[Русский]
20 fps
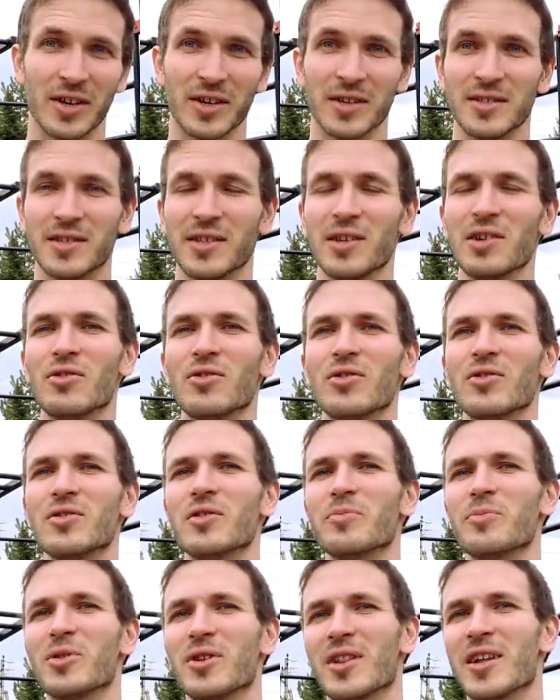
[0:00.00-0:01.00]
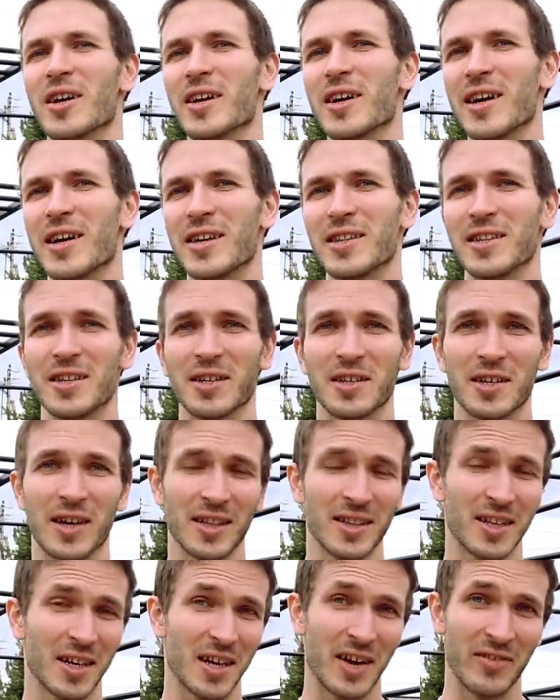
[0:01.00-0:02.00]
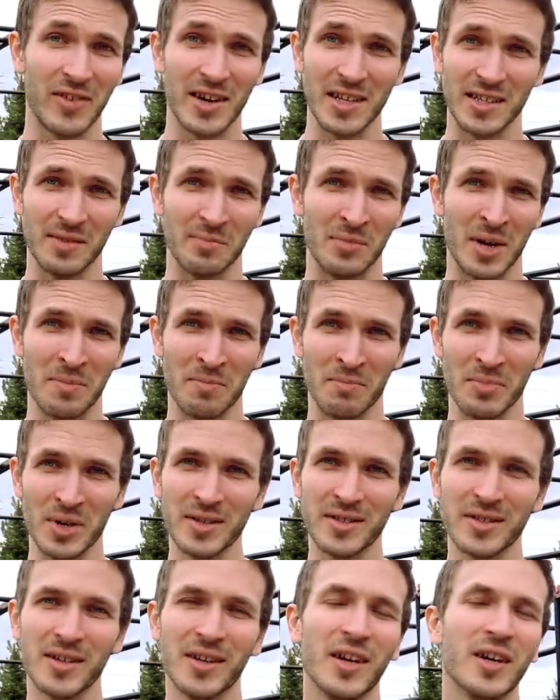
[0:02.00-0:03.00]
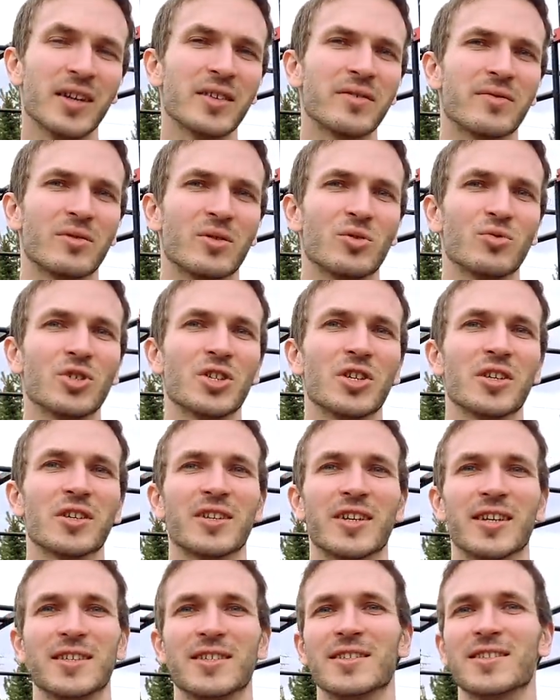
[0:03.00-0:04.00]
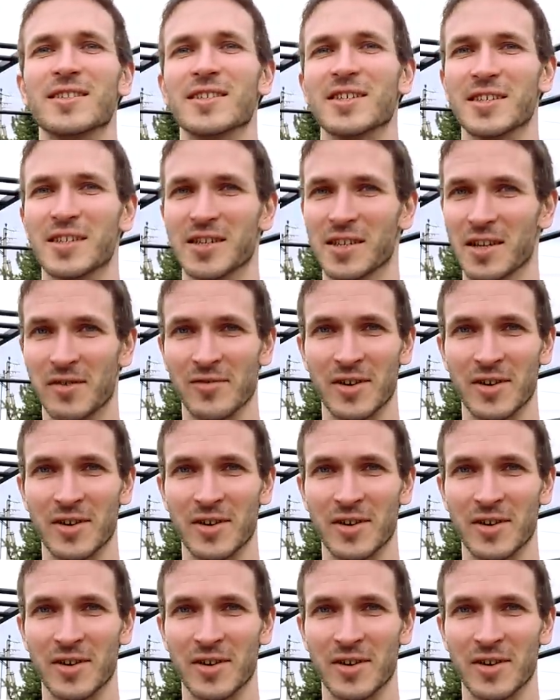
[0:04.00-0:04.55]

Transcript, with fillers: где он предлагает их атаковать и бомбить в лучших традициях игры